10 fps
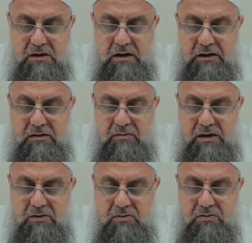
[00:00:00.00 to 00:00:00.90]
Allah'ın
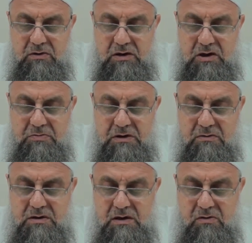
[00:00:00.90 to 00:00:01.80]
malikundan hiçbir
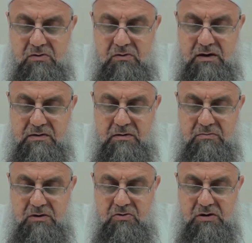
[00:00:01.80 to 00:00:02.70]
kimse onu
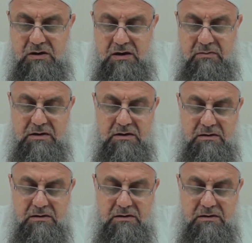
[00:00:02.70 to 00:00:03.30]
vasfetmeye güç yetiremez.